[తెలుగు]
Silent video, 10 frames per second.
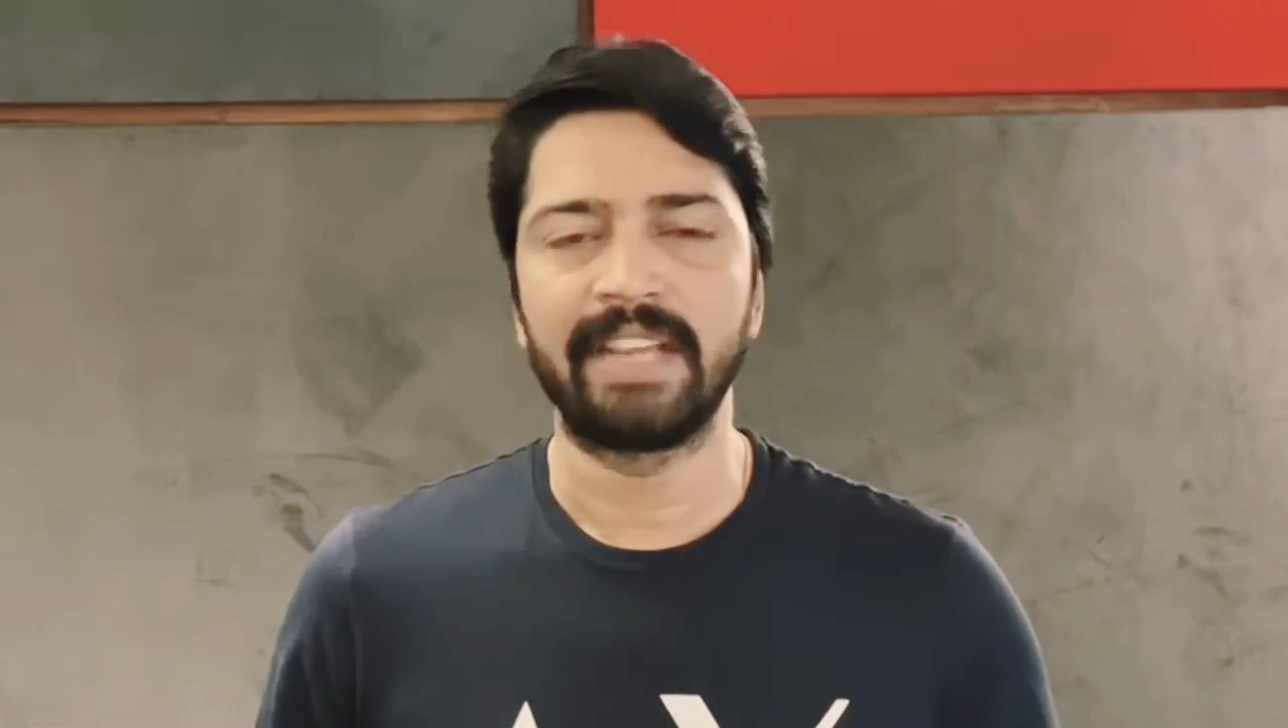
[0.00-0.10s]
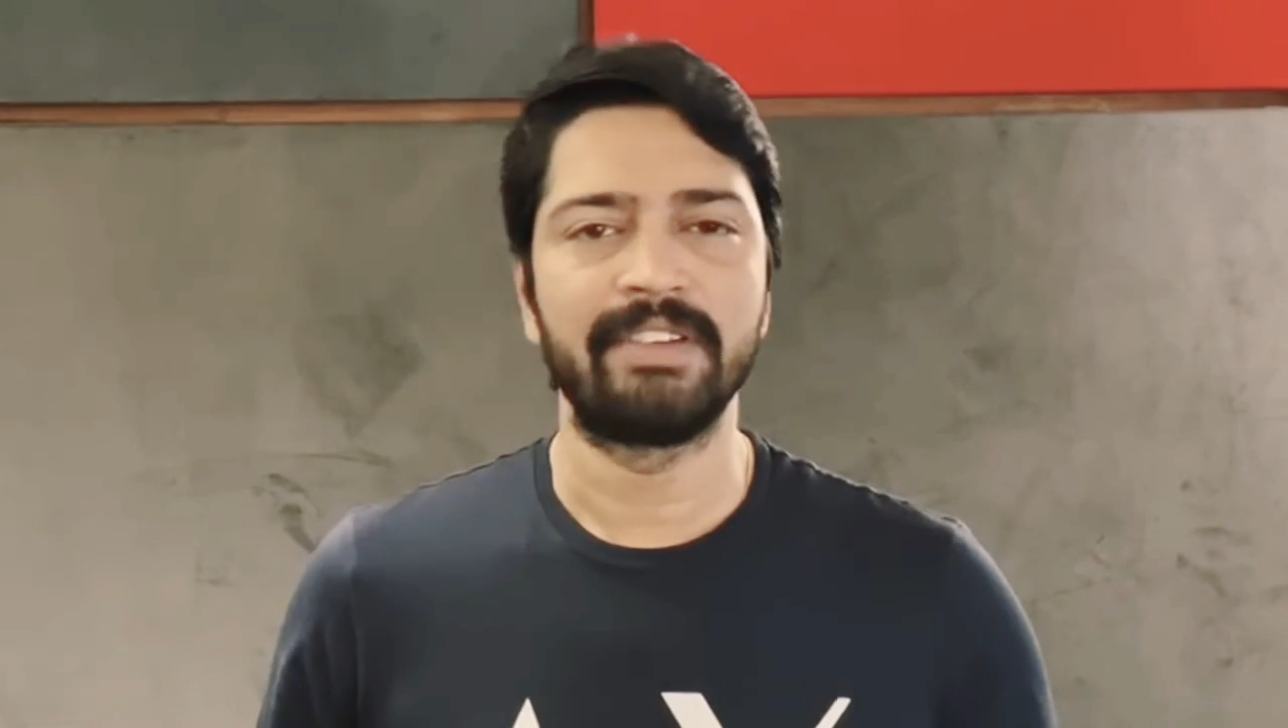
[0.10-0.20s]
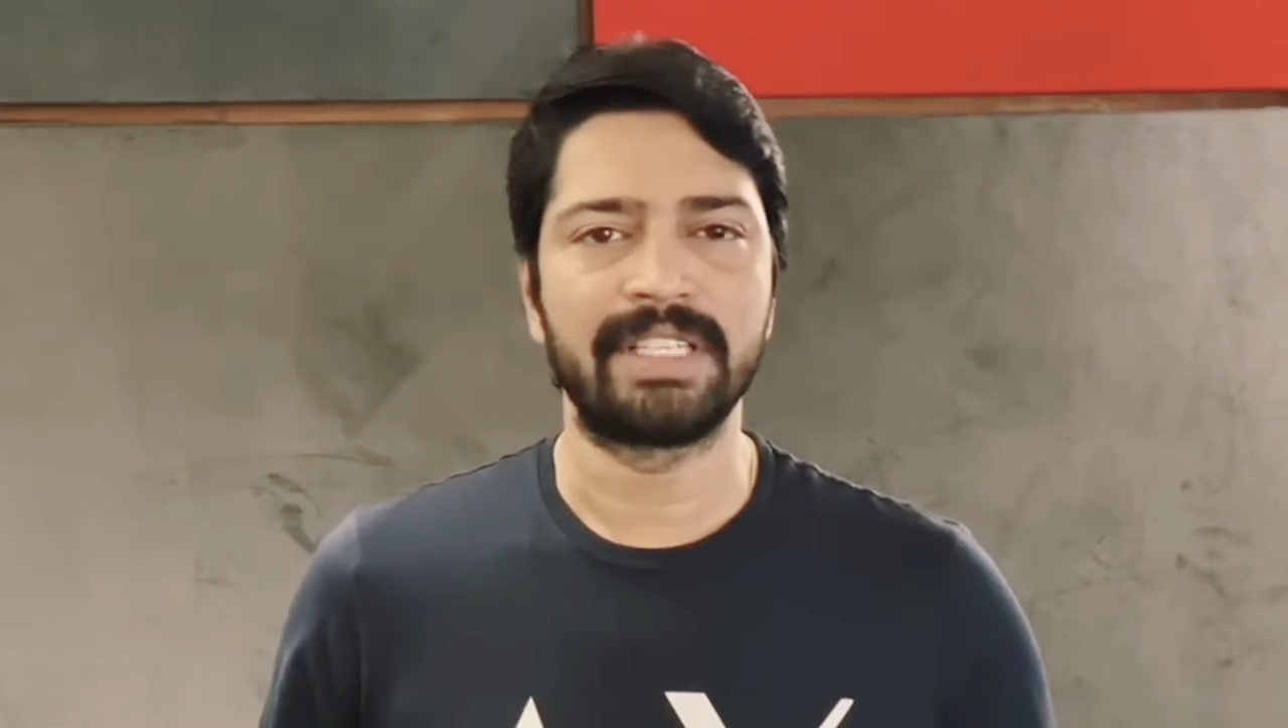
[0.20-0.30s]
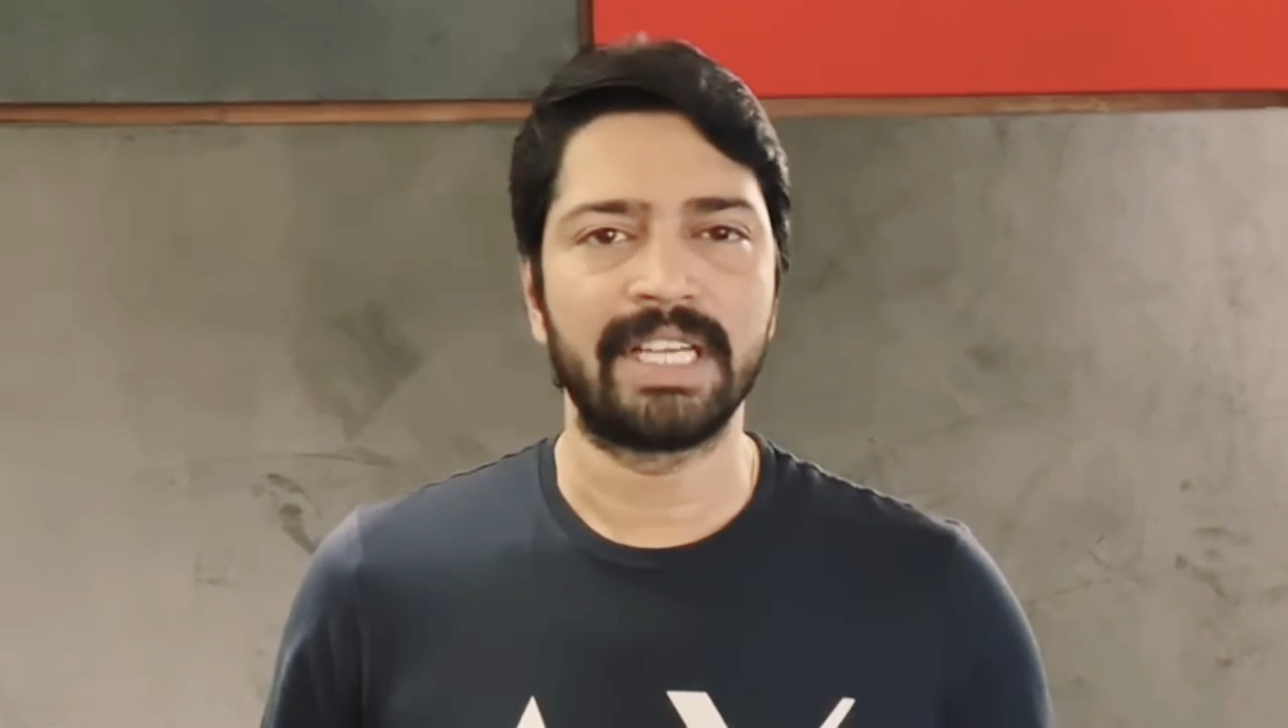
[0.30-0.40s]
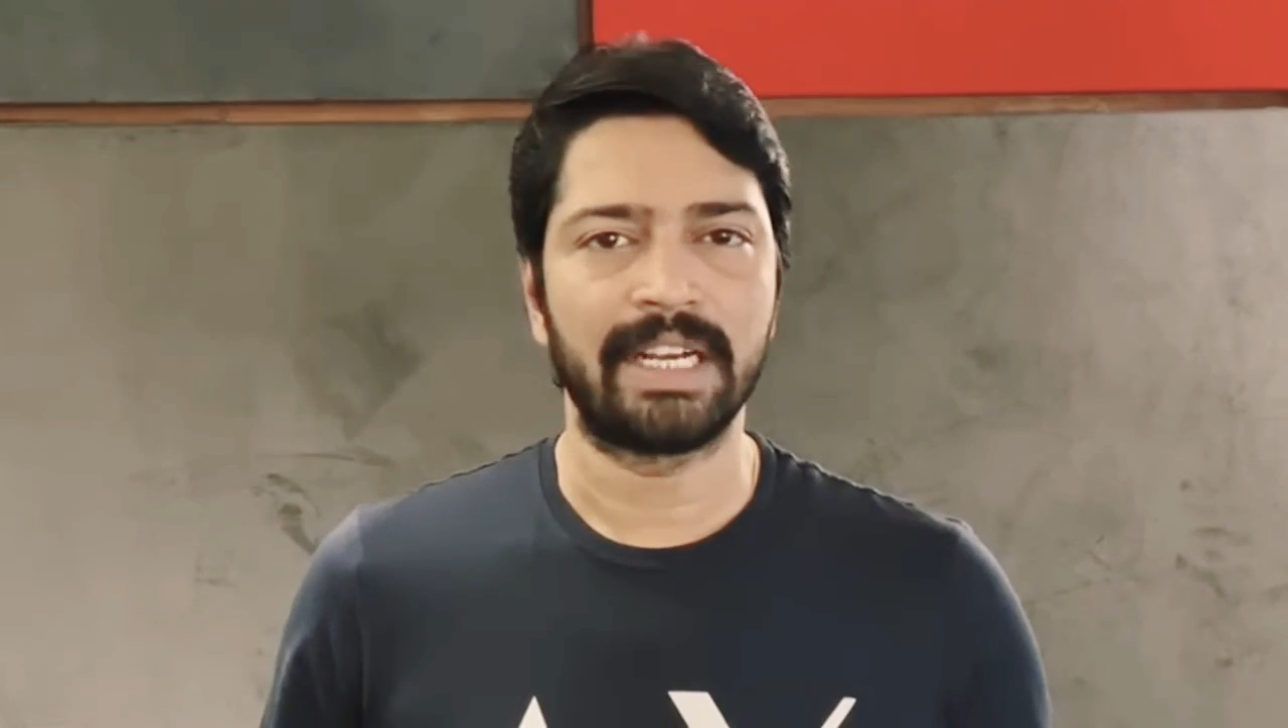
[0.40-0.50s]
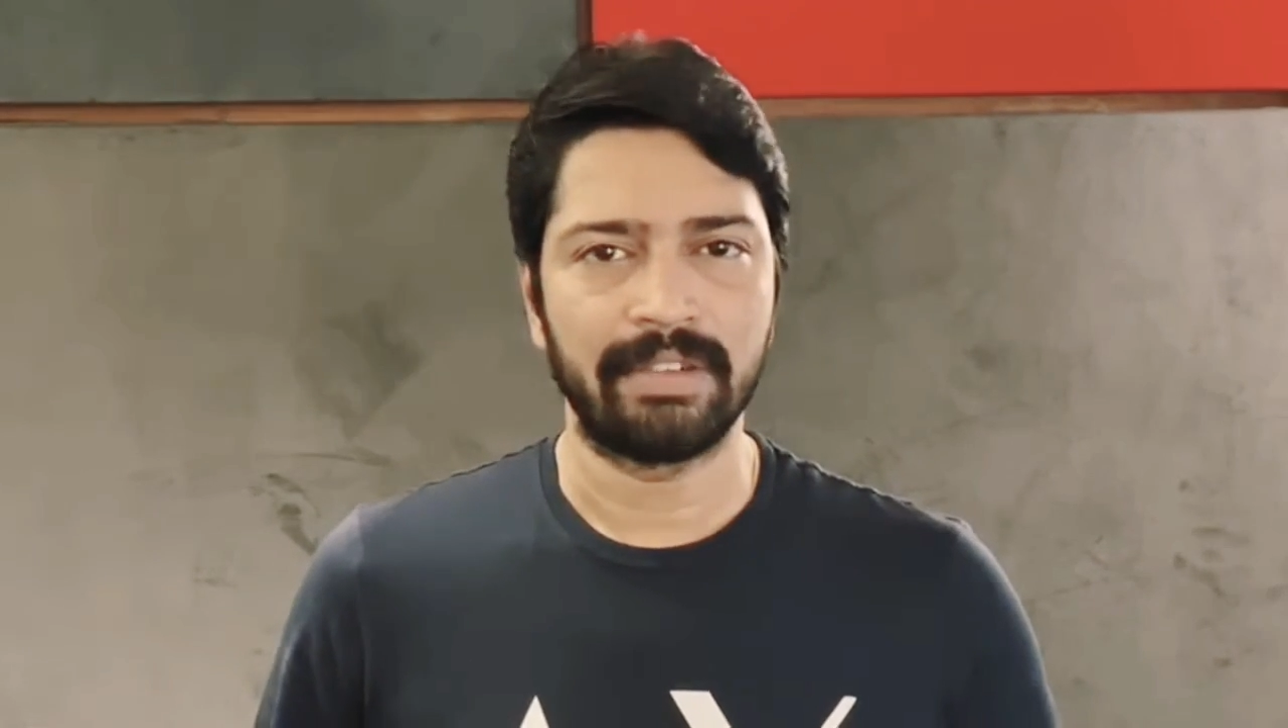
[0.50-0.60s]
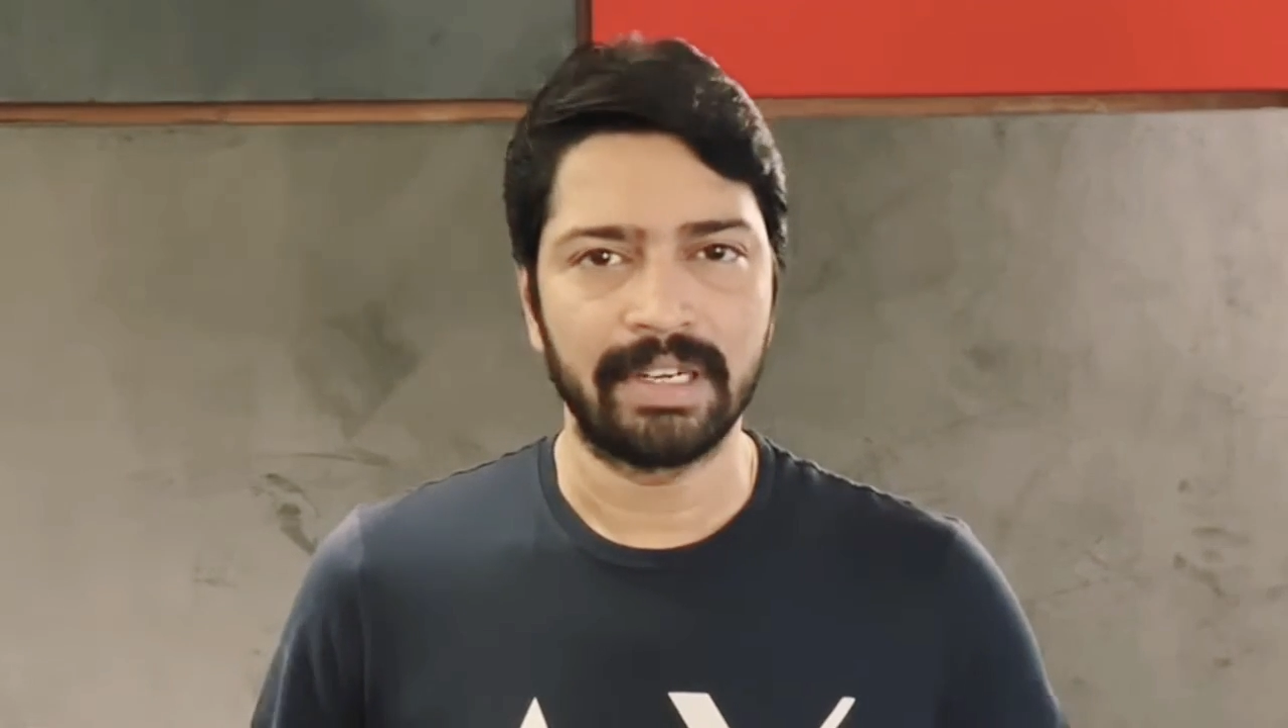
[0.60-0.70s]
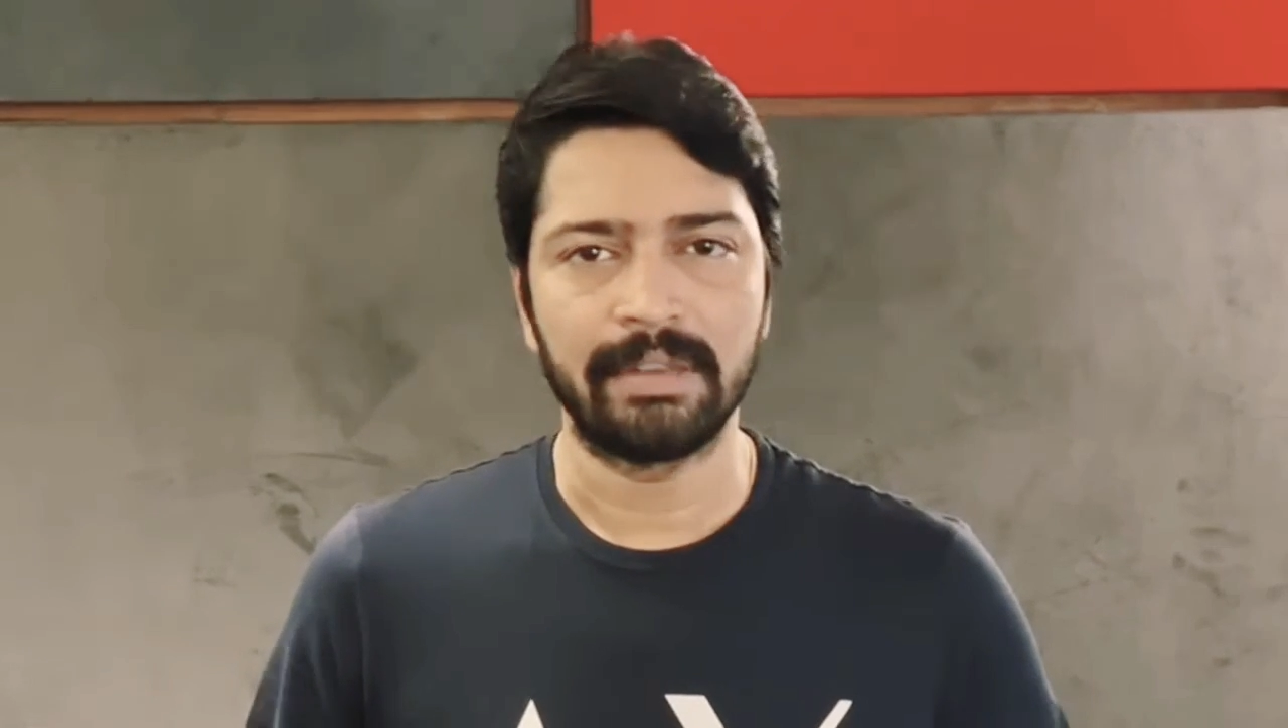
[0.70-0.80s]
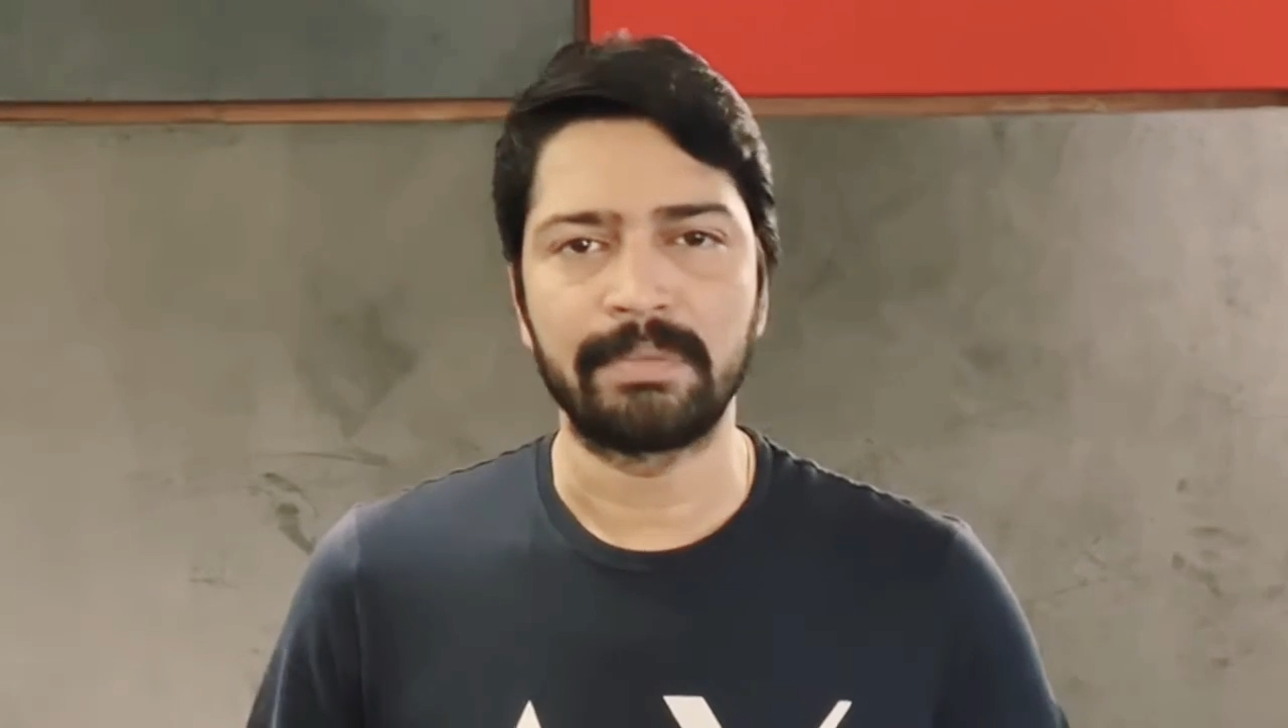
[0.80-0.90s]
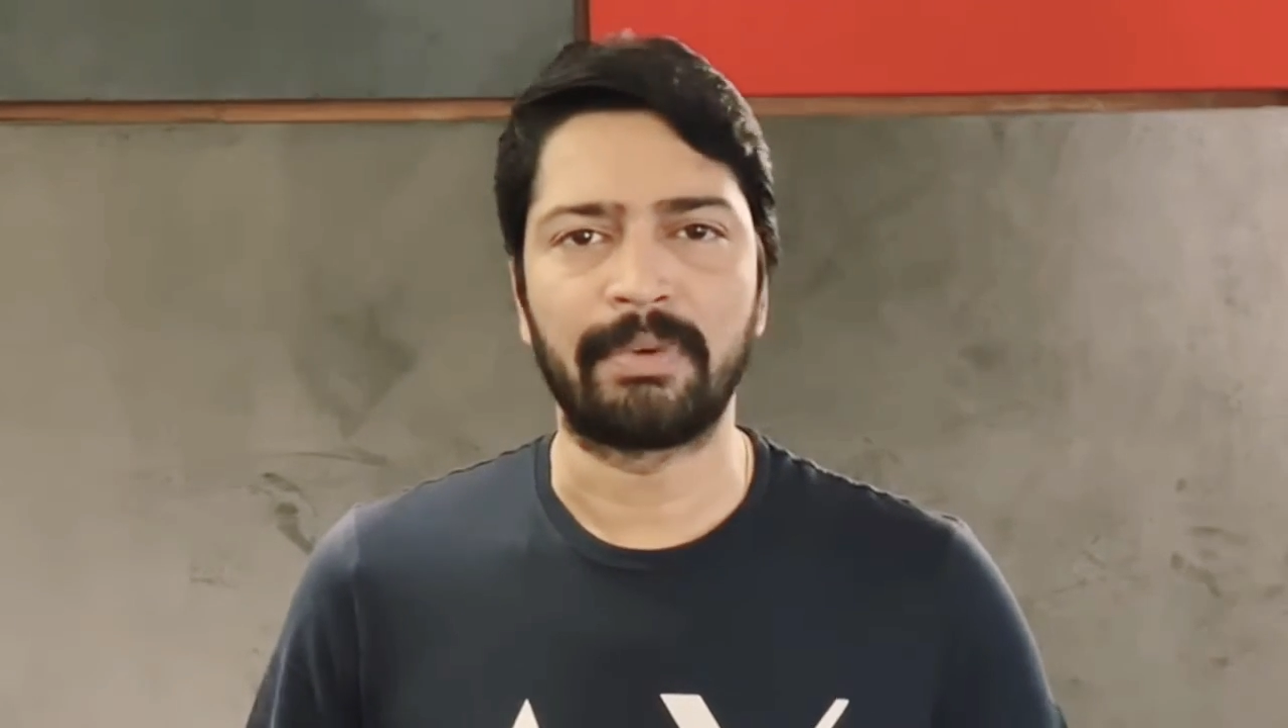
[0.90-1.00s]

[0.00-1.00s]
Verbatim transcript: డ్రైవర్స్ కానివ్వండి